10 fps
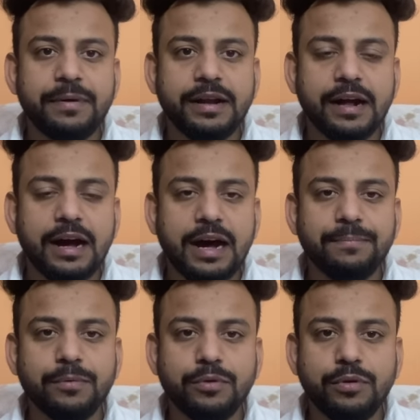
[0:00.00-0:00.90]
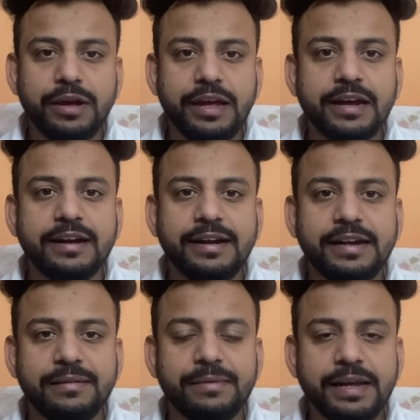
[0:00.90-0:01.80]
पर आपको एक
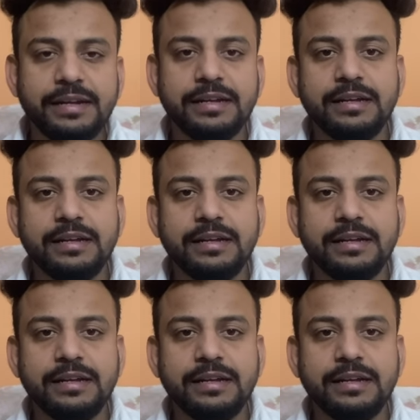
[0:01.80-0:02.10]
घंटे में